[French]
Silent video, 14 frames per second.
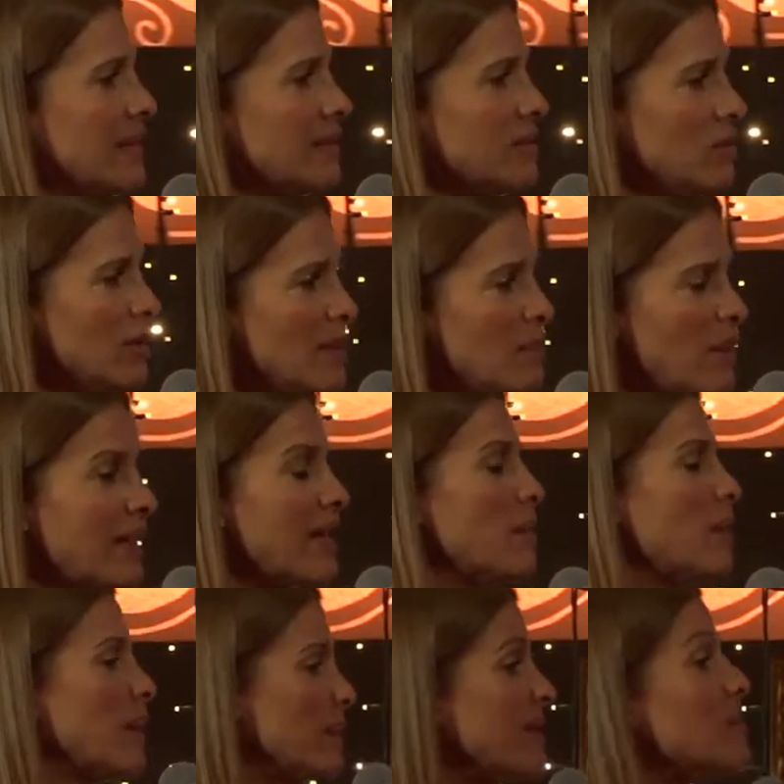tu n'es pas
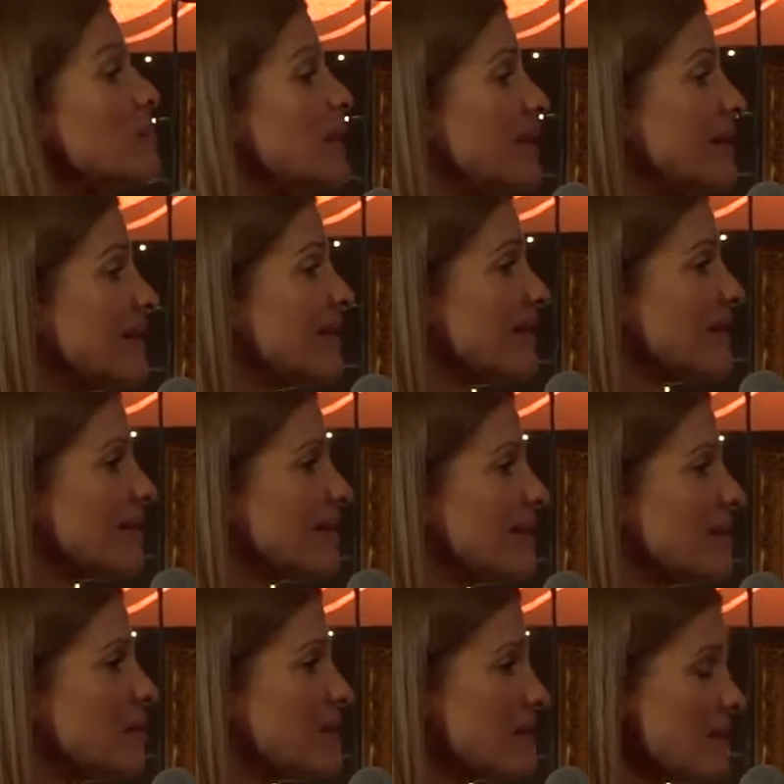capable d'aimer.
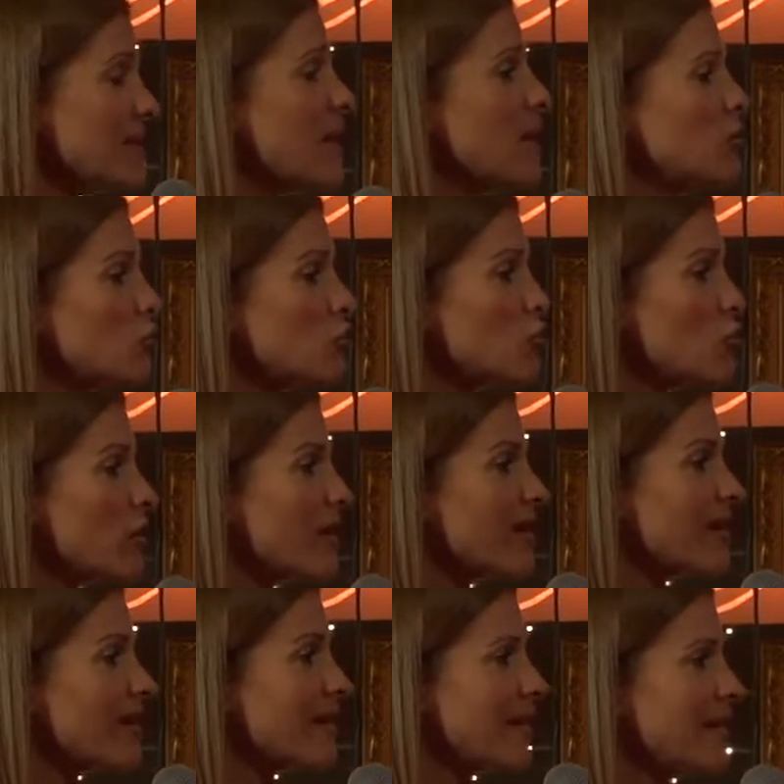C'est ça l'enjeu.
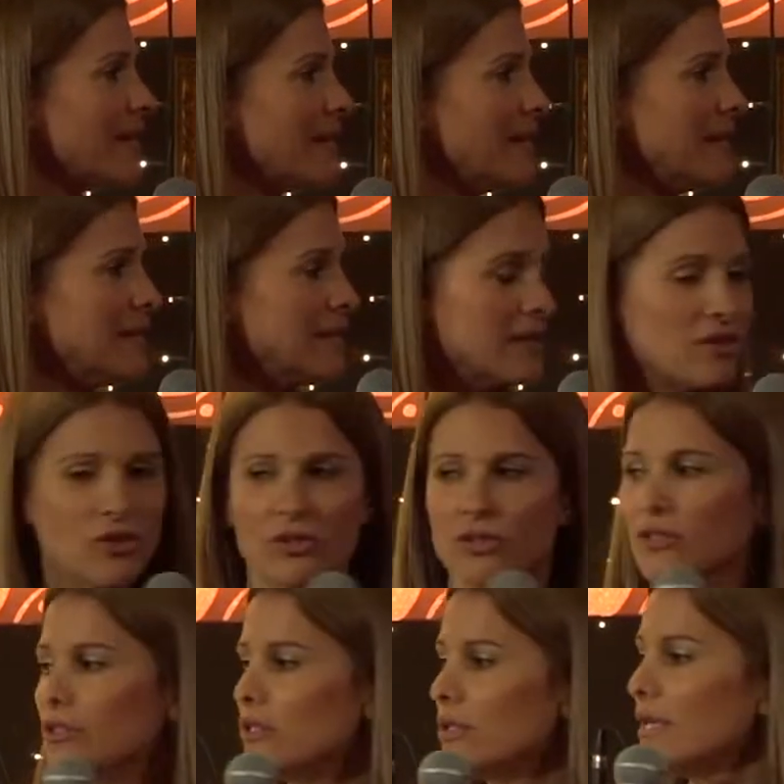Dans,
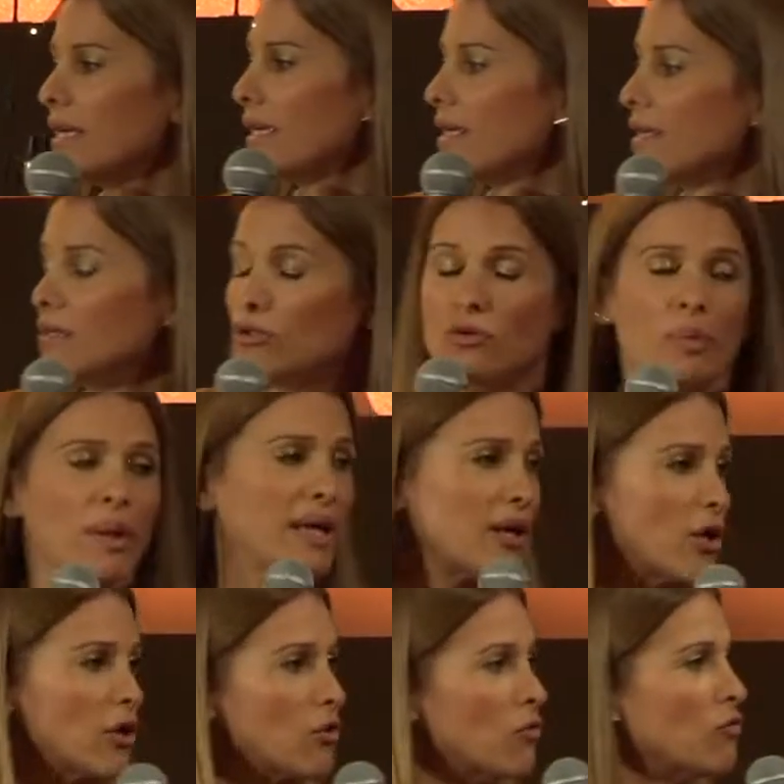la super
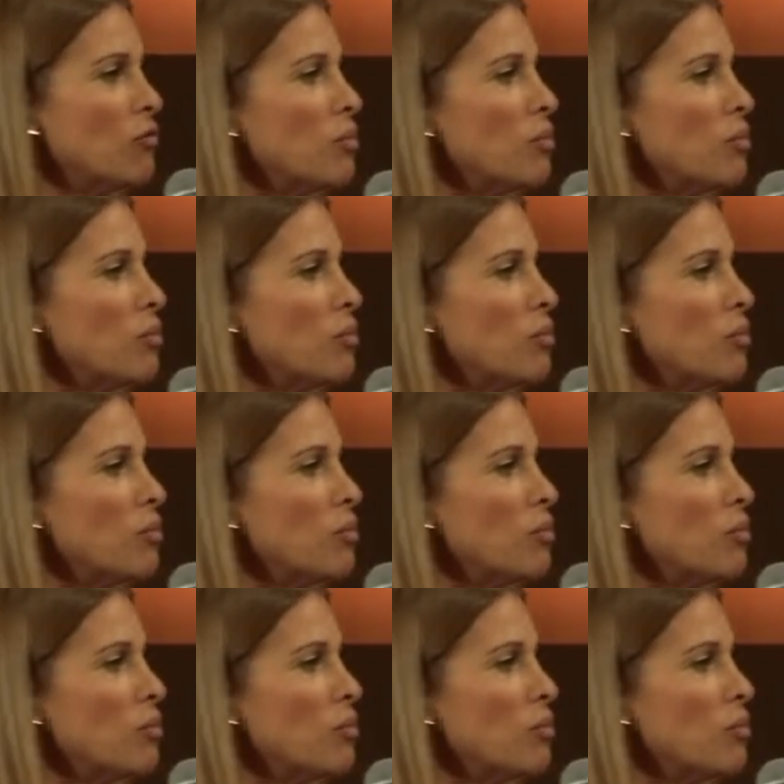école qu'on vous